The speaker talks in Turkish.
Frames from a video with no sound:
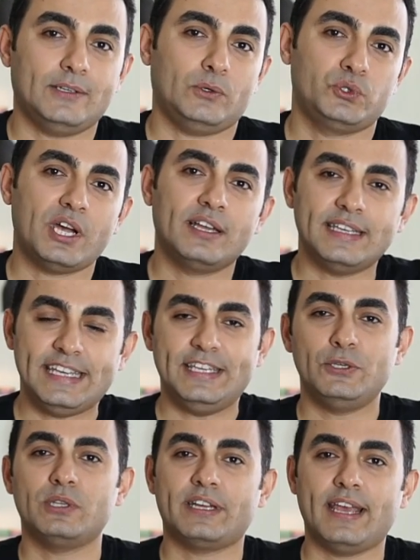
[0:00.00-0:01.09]
ocağına
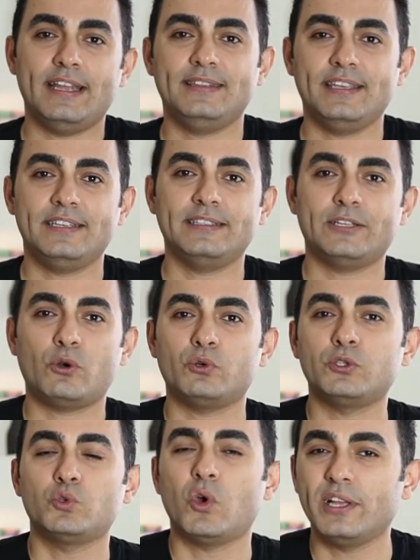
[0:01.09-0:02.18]
iniyorlar en derinlere
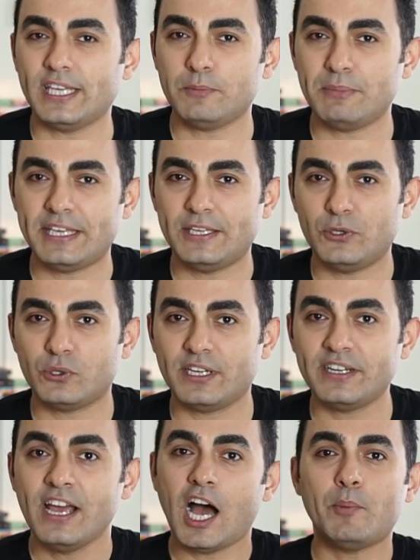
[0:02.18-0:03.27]
orada soğan ekmek
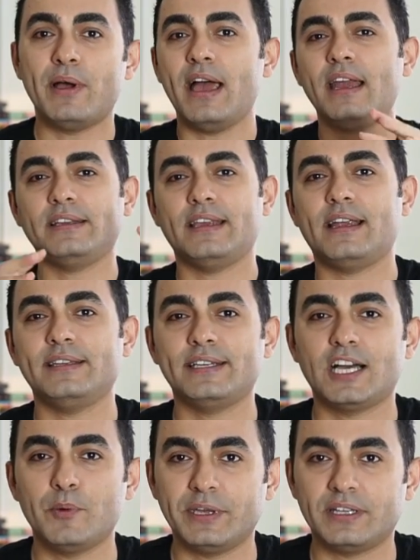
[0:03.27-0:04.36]
yiyorlar ama her yerde
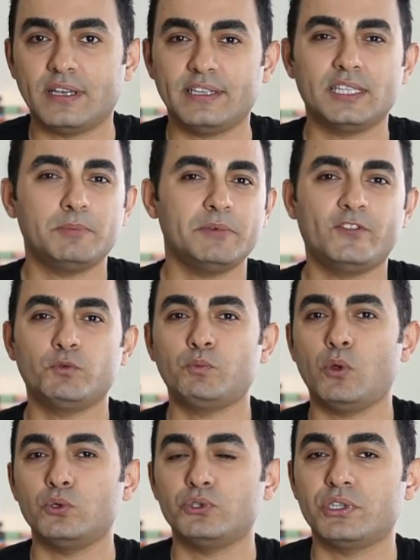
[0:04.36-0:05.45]
kameralar ya da bir
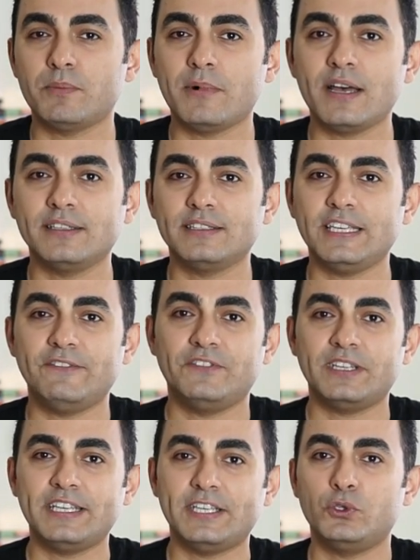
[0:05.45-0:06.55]
futbolcu zamanında
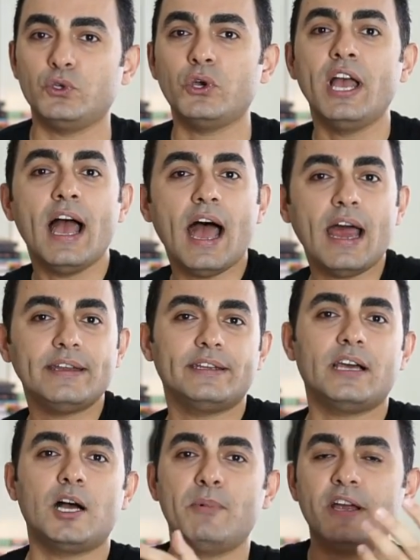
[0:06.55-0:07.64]
iftara gidiyor her
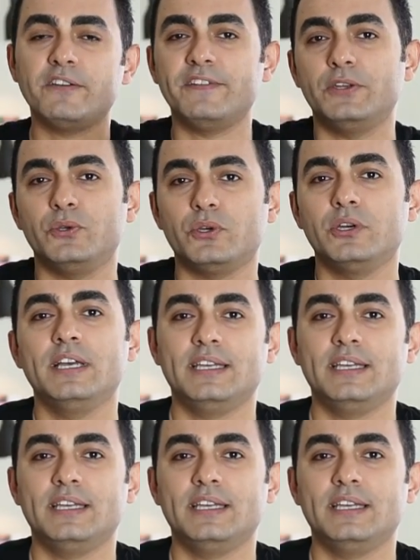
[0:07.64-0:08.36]
yere haber veriyor